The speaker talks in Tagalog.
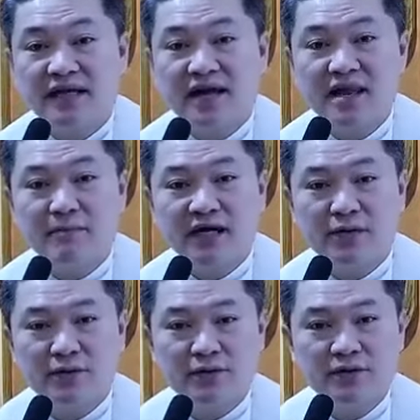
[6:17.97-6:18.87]
sa
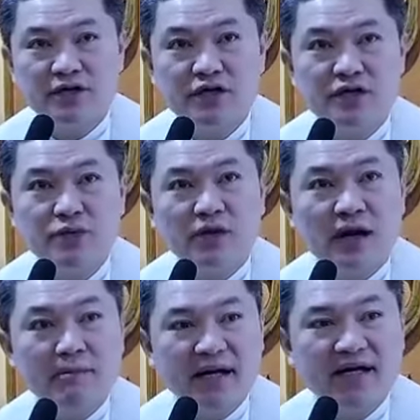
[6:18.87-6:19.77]
matagal na panahon,
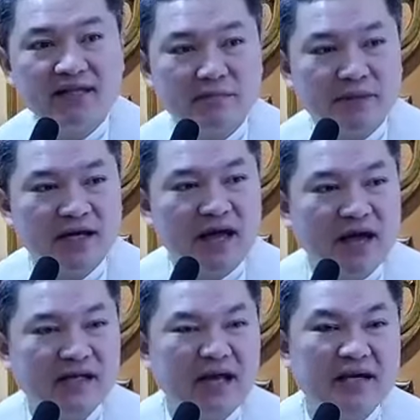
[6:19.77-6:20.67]
yung kaban ng
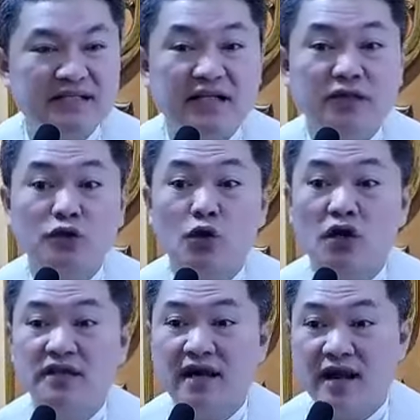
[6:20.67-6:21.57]
tipan ay
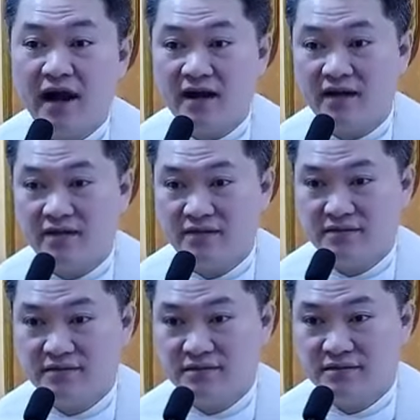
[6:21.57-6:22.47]
nasa tolda
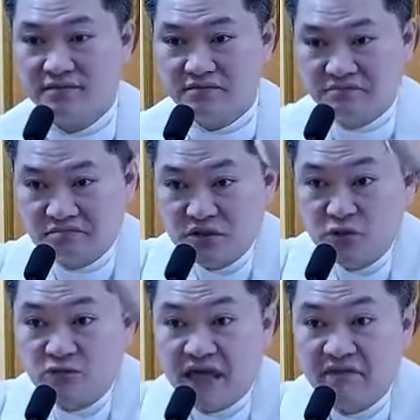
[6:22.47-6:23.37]
lang.
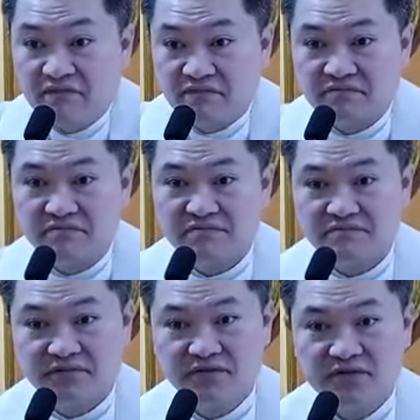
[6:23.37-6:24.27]
Yung tent,
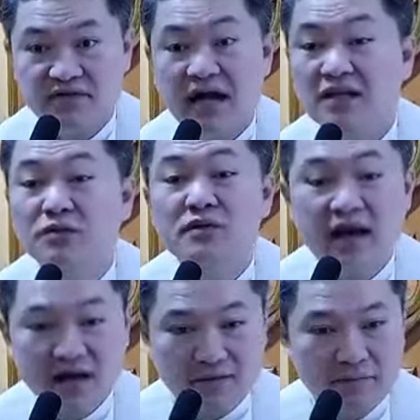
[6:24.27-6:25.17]

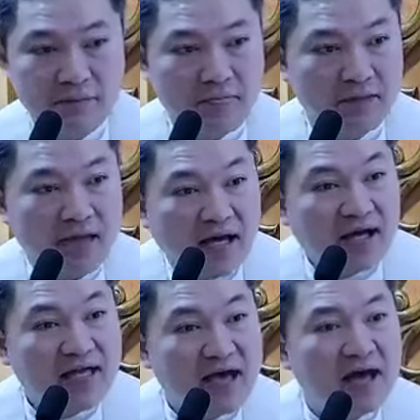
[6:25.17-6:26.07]
nandun lang.
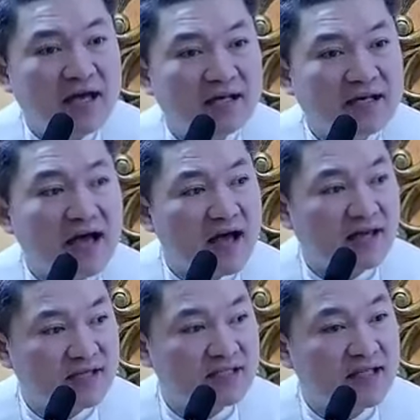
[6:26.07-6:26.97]
Kaya
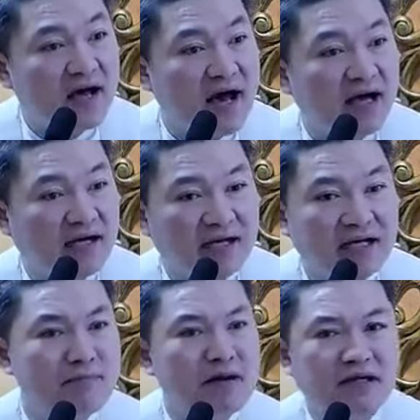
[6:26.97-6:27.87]
ninais ng
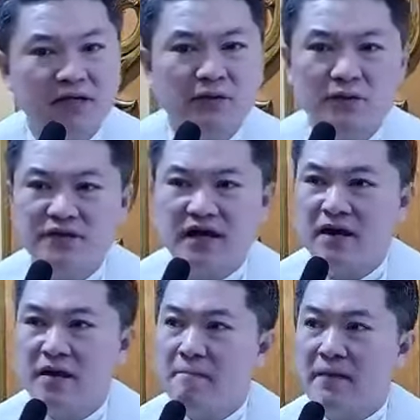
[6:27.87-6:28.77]
hari na
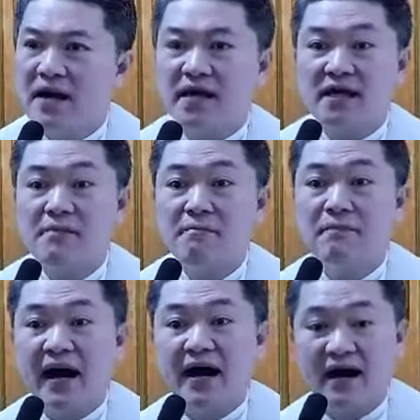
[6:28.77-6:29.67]
magkaroon ng
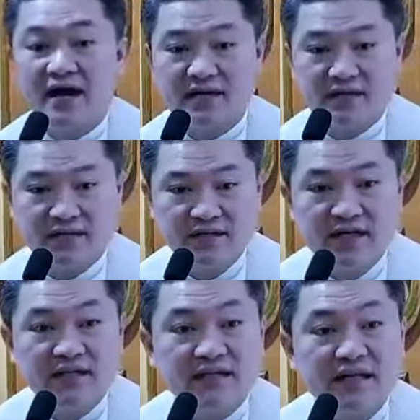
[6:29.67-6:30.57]
malaking
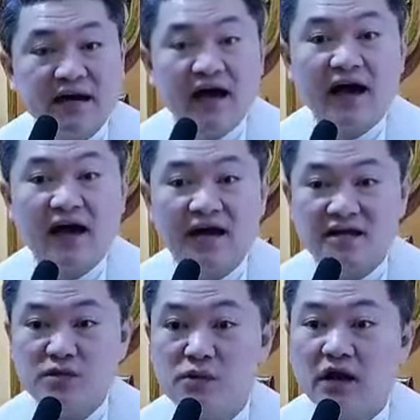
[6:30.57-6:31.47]
bahay,
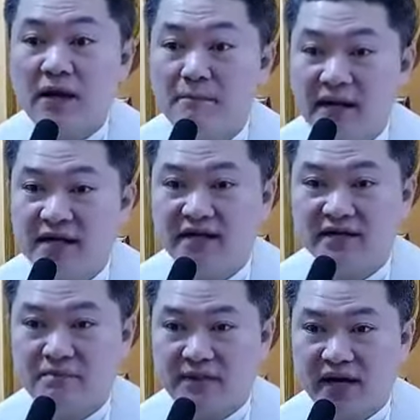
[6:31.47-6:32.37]
tirahan, yung
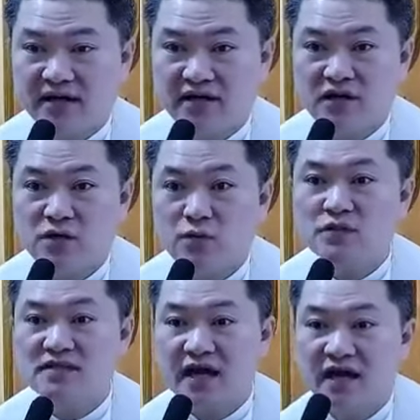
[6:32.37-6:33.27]
kaban ng tipan
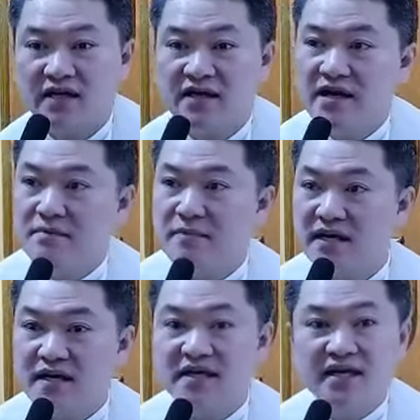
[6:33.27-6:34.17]
kung saan
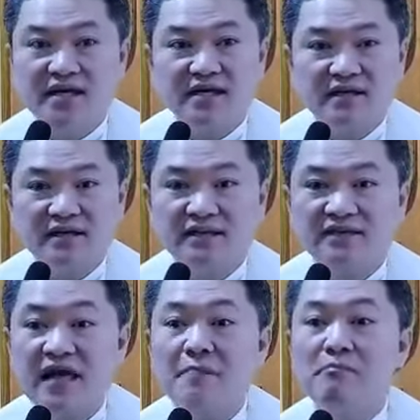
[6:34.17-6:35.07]

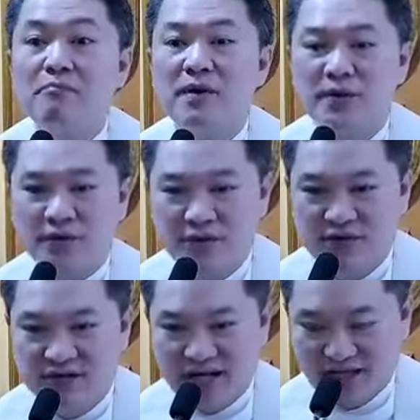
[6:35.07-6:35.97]
magiging
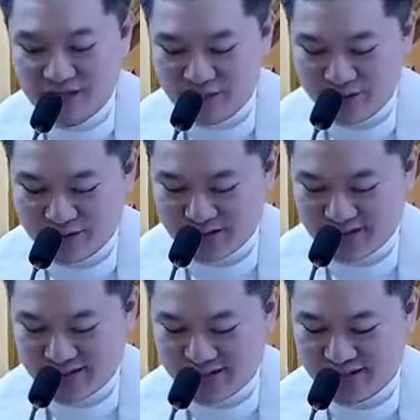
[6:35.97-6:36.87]
templo ng
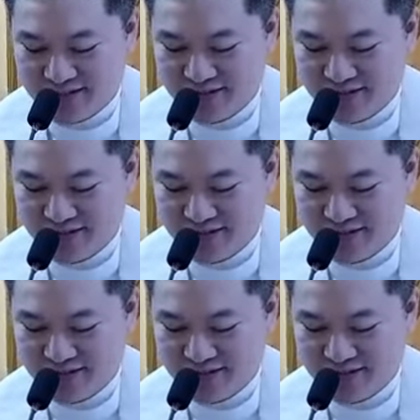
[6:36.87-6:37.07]
Diyos.